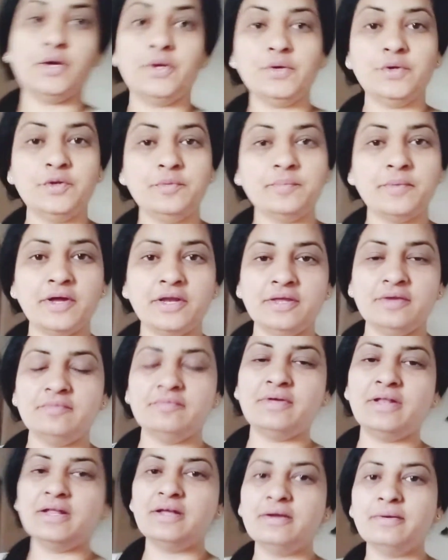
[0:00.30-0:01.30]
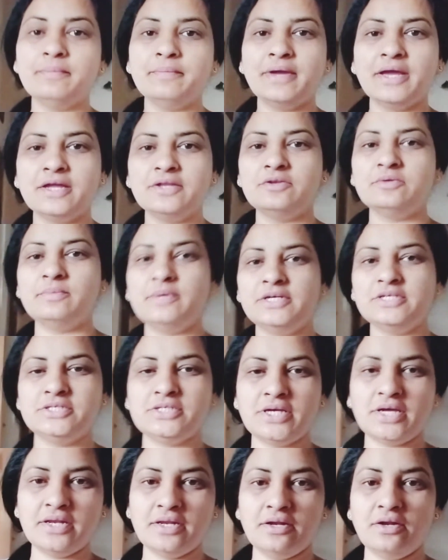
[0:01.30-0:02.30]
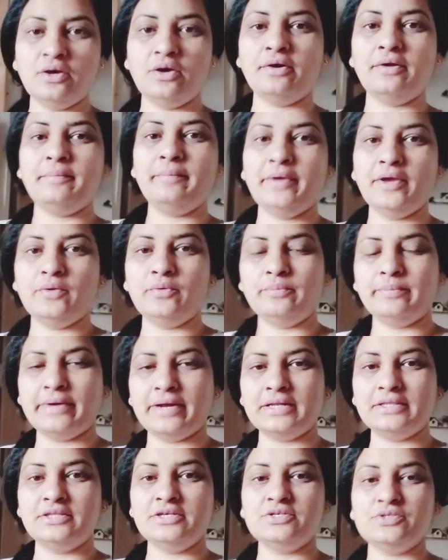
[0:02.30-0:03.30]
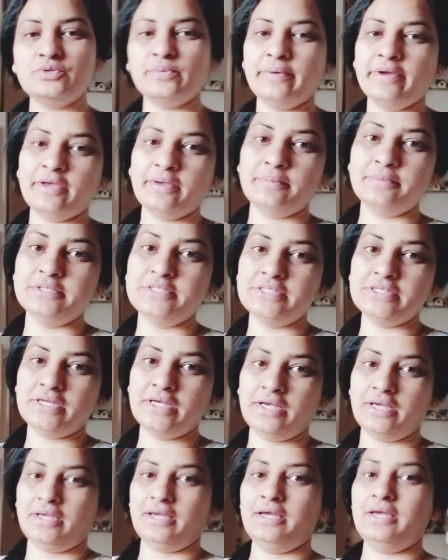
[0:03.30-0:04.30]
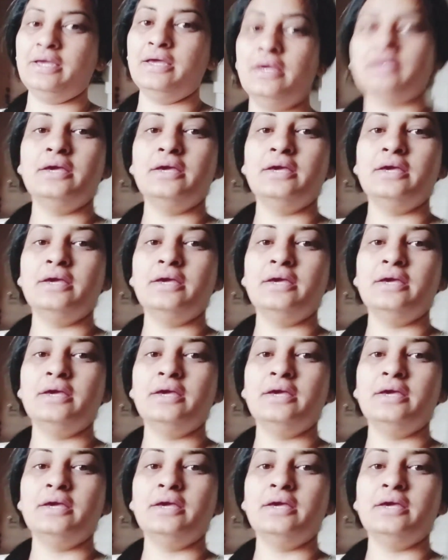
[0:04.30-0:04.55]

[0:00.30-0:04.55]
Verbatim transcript: गुड मॉर्निंग वेलकम बैक टू माई चैनल और मैं हूँ भारती सुबह ये बज रहे हैं